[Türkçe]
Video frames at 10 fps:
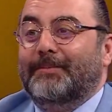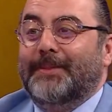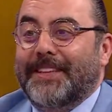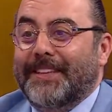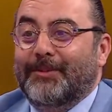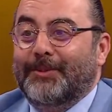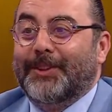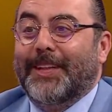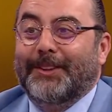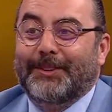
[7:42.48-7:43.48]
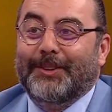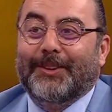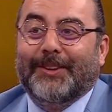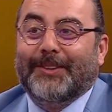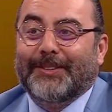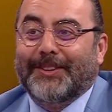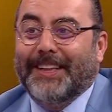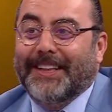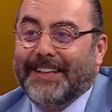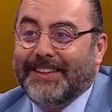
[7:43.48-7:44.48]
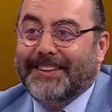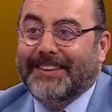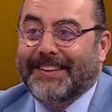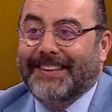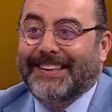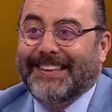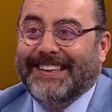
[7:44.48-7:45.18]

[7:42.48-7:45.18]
bizi umutlandırıyor şeye karşı. Yaşamayı